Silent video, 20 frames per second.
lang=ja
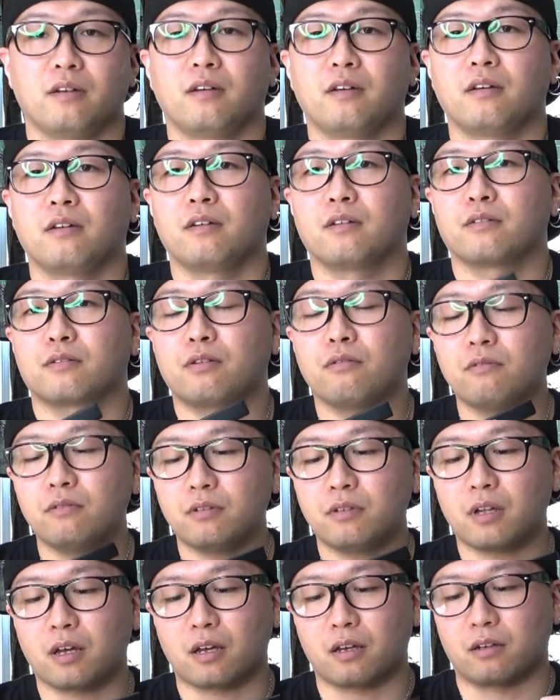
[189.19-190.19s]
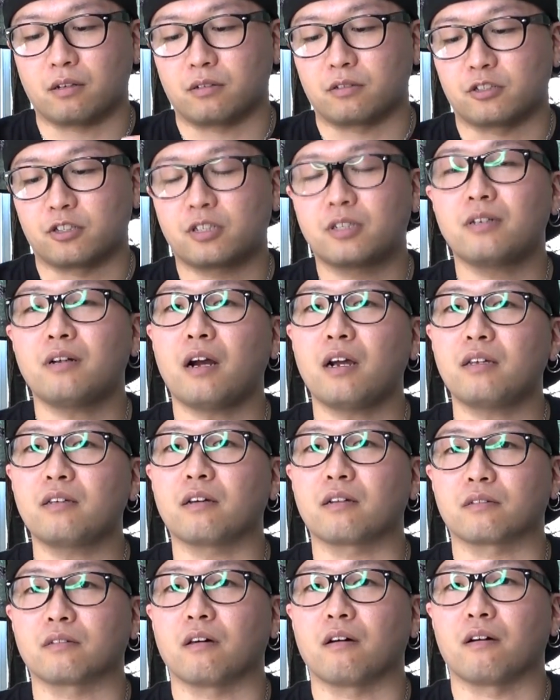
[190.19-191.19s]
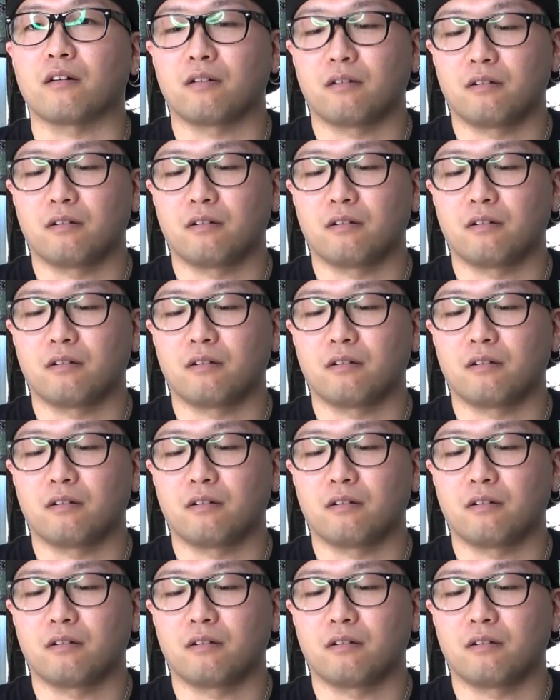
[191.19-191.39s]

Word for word: あ、そんなん知らんやんな。